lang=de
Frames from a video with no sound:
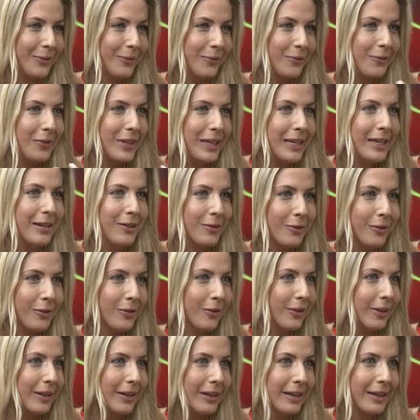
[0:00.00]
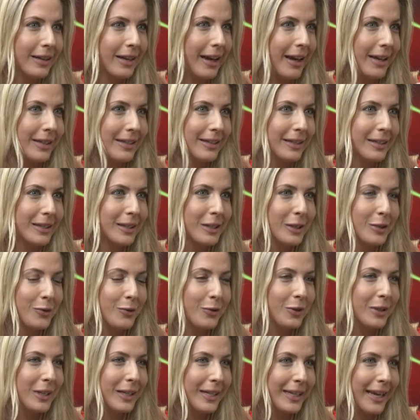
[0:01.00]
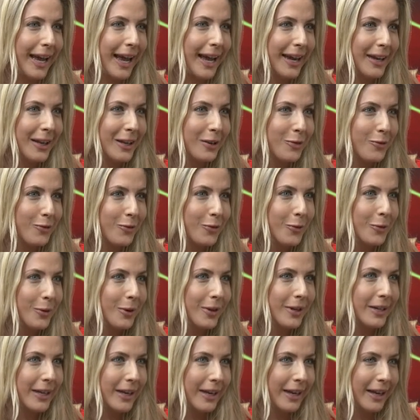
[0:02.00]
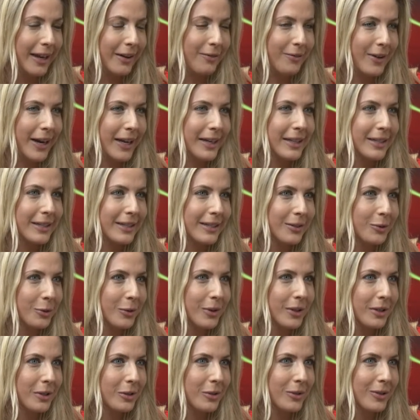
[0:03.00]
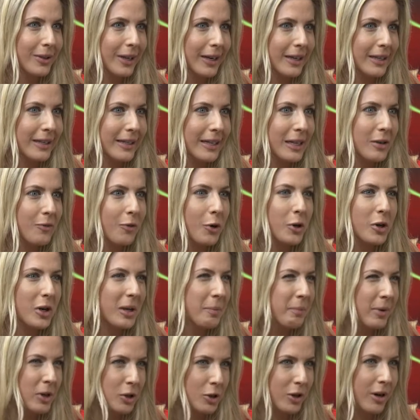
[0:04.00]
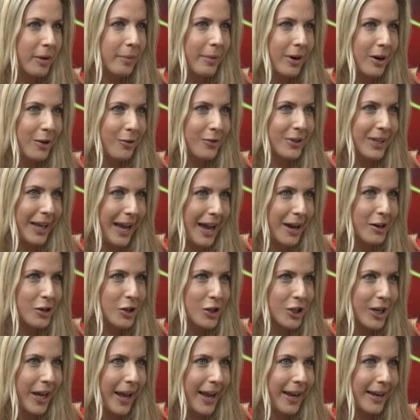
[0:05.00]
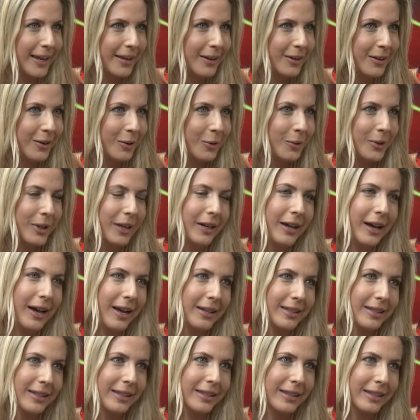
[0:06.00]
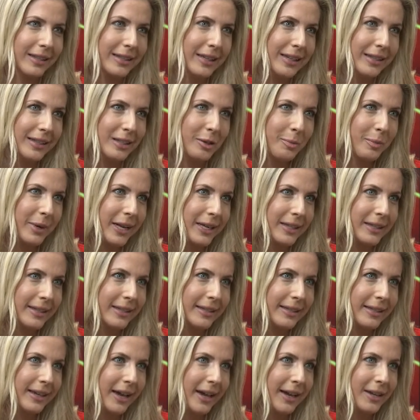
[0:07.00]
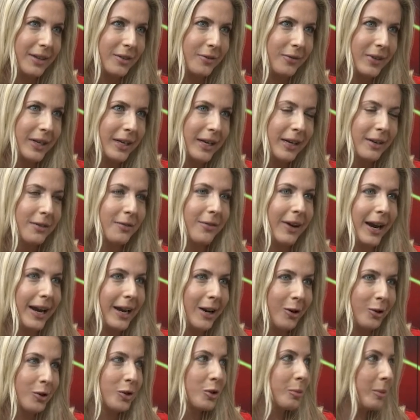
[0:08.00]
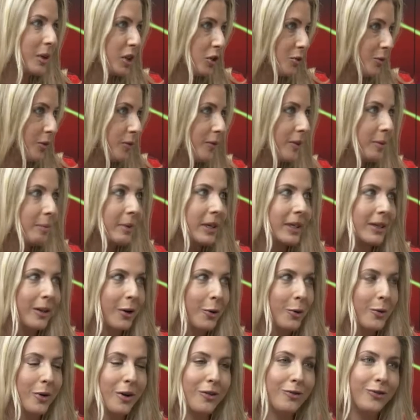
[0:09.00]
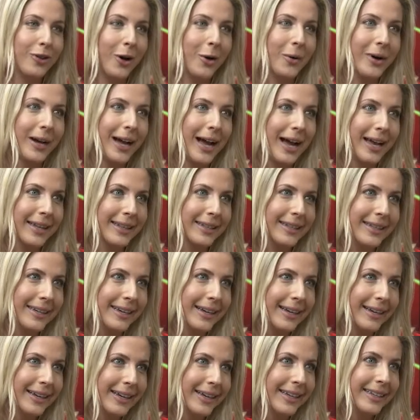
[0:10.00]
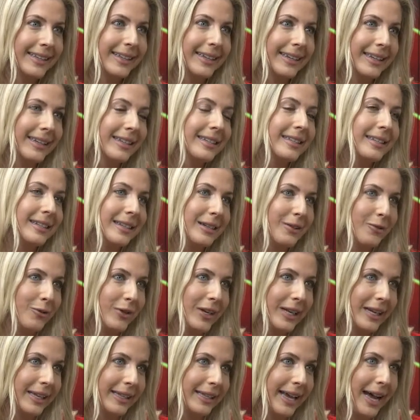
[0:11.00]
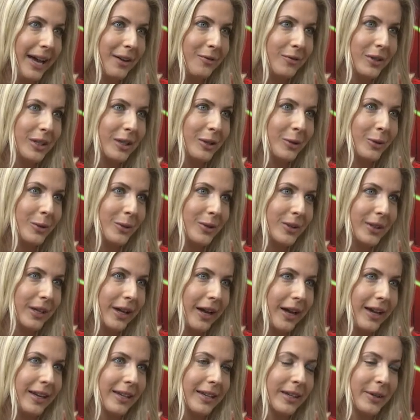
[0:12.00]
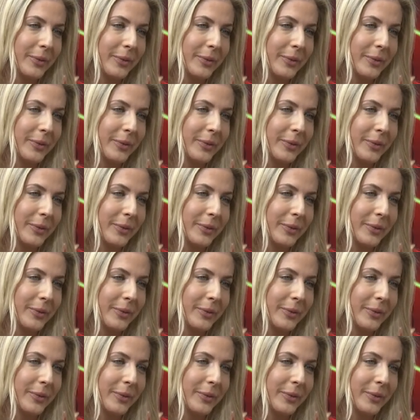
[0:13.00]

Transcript: wie hat sich das für dich angefühlt? War das so, dass du sagst, ich wollte immer schon einmal aufs Rad steigen oder hat sich das erst im letzten Jahr entwickelt, weil auch zum Beispiel wie mit der ÖRV-Radliga da irrsinnig viel getan wird in Österreich?